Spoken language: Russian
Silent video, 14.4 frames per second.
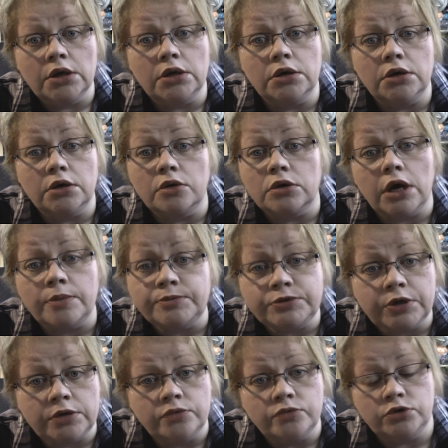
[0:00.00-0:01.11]
а,
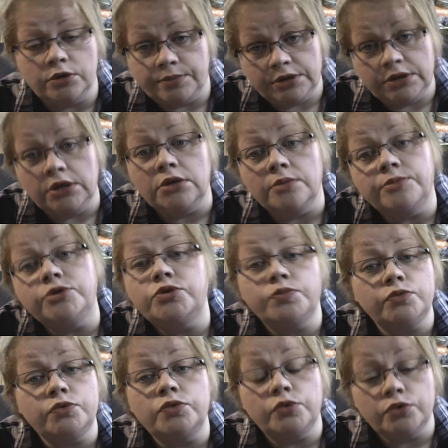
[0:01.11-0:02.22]
абсолютно понятно,
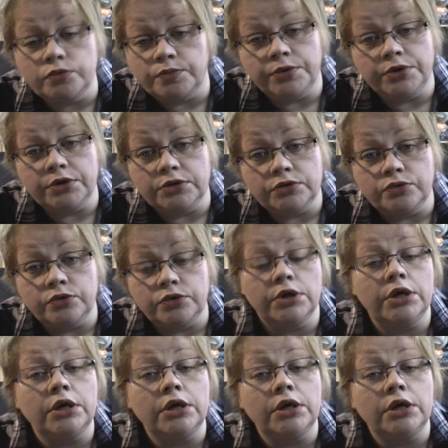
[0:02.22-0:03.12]
почему он происходит.